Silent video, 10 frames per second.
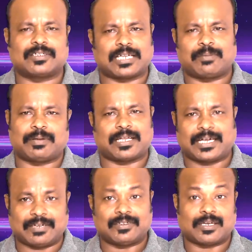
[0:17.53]
தலைப்பில் தான்
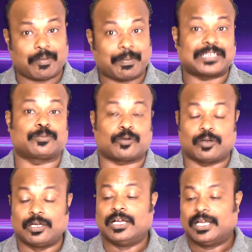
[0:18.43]
இன்றைக்கி வந்து நம்ம பேச
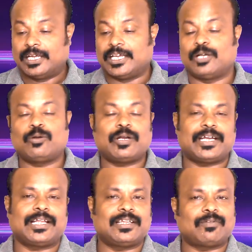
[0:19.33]
போகிறோம் என்னோடு
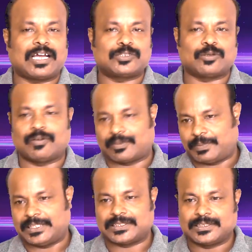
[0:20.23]
இணைந்து வாய்ஸ் ஓவர்
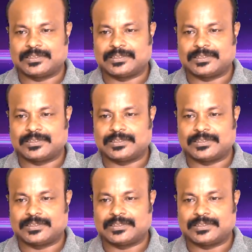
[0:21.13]
ப்ளீஸ்